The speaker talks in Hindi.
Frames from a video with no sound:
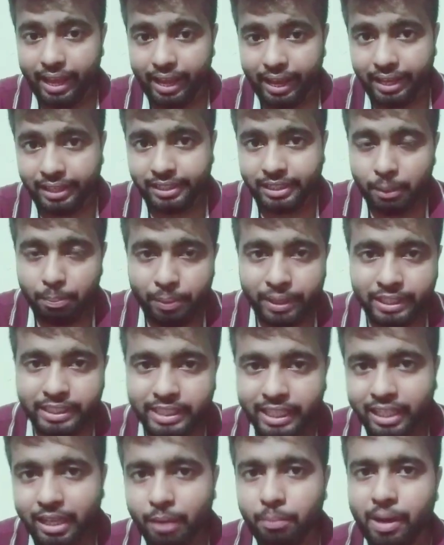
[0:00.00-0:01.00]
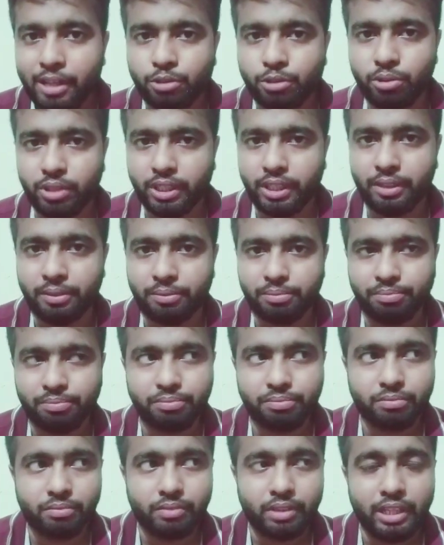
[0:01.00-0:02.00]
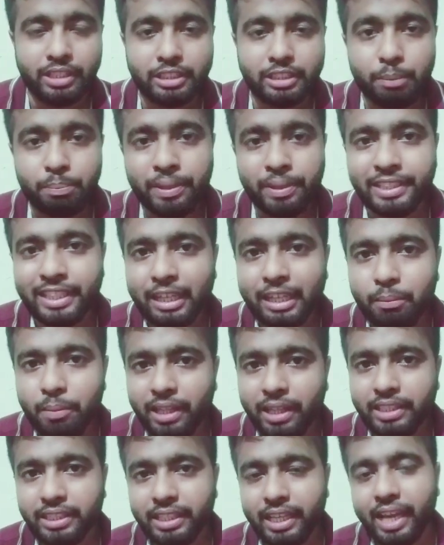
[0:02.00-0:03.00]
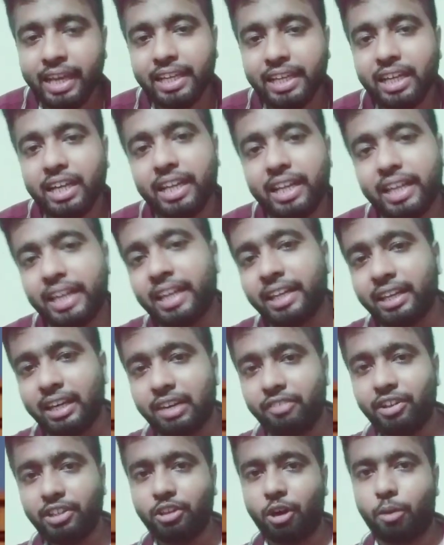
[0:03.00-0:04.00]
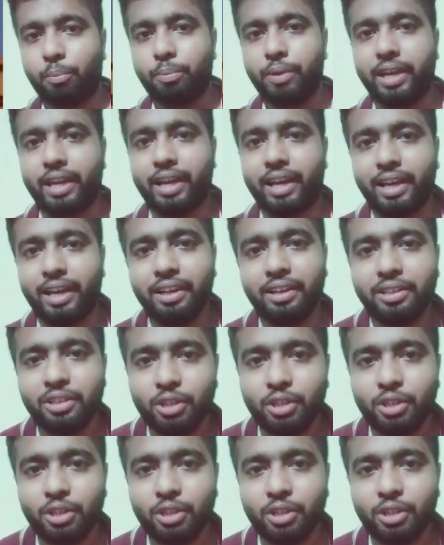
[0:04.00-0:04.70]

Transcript: इसके पीछे का बात सुनिए इसके पीछे का बात यह है कि अगर इरिलेवेंट टॉपिक है